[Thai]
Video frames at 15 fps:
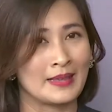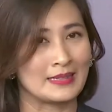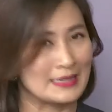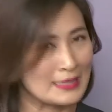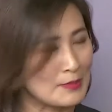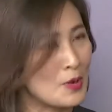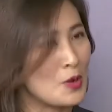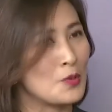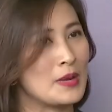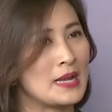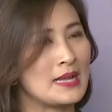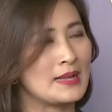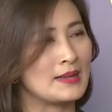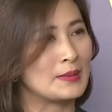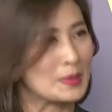ดิฉันมอง
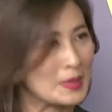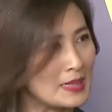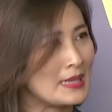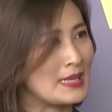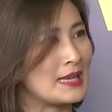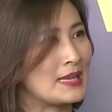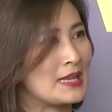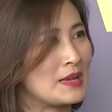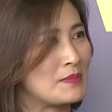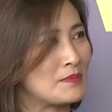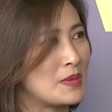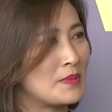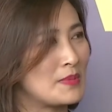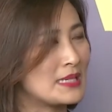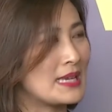ว่าเรื่องนี้เนี่ย
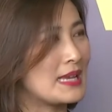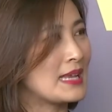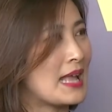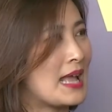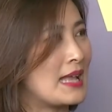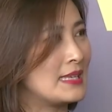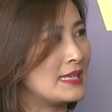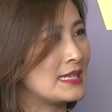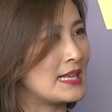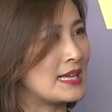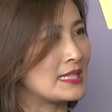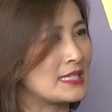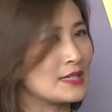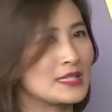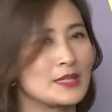มันไม่ใช่การที่
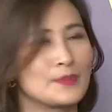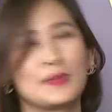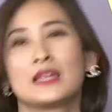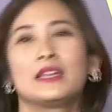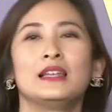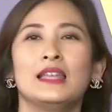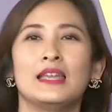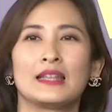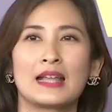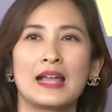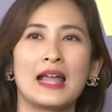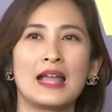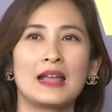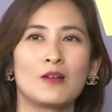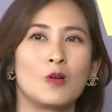เราจะ speculate
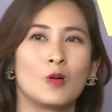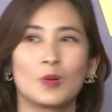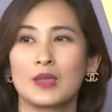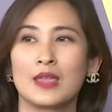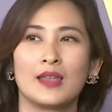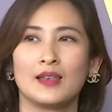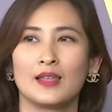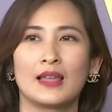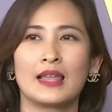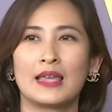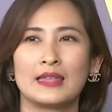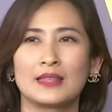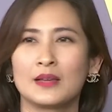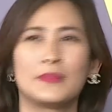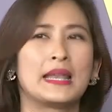ค่าของเหรียญหรืออะไร
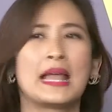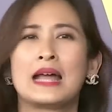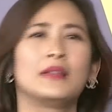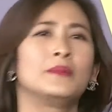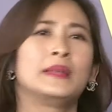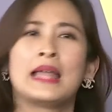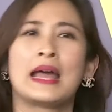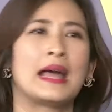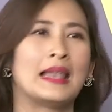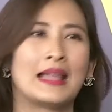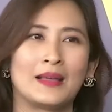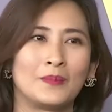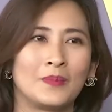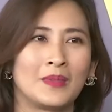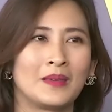ธรรมดาธรรมดาละ